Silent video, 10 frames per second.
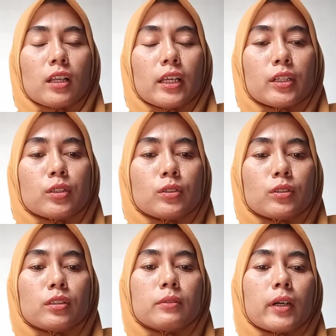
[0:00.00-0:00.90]

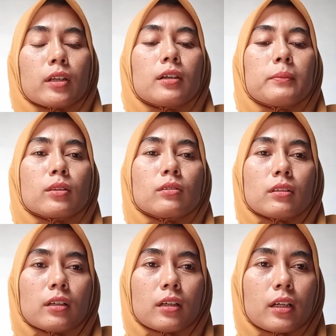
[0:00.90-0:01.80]
Assalamualaikum
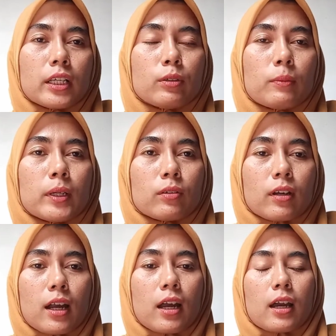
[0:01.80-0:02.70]
warahmatullahi
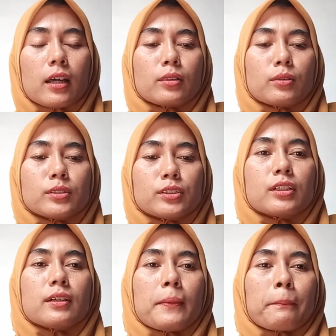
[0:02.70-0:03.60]

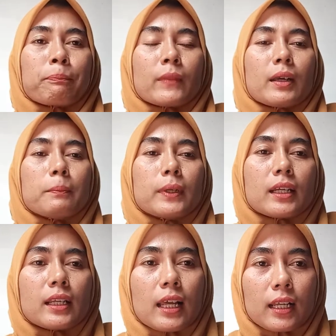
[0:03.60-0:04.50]
wabarakatuh.
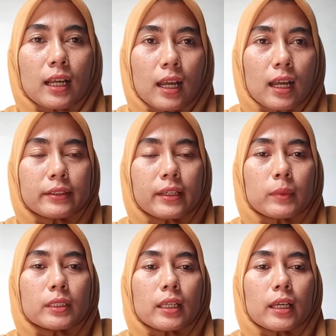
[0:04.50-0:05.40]
Perkenalkan
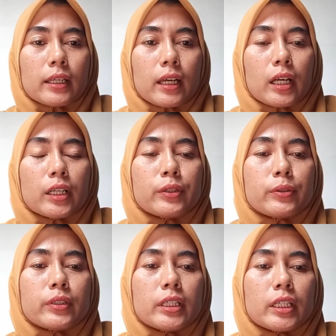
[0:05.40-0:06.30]
nama saya
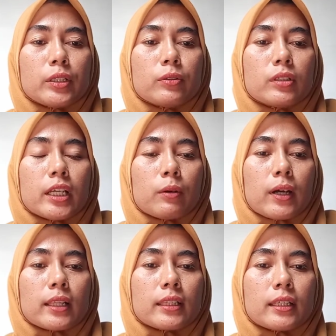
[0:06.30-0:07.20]
Yuni
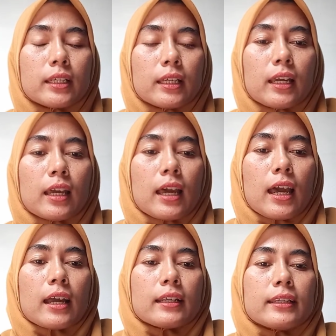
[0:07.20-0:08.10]
Yuliawati
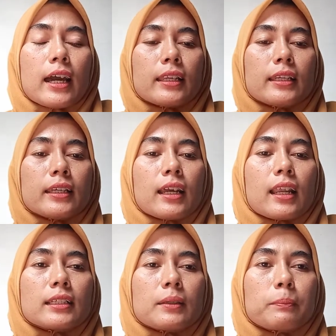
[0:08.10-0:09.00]
dari
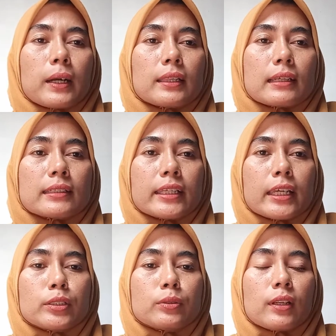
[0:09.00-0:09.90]
kelas 4
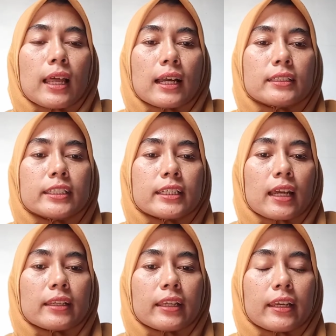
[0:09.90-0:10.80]
C Julang
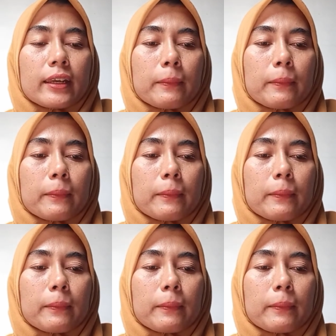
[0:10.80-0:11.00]
Cikande.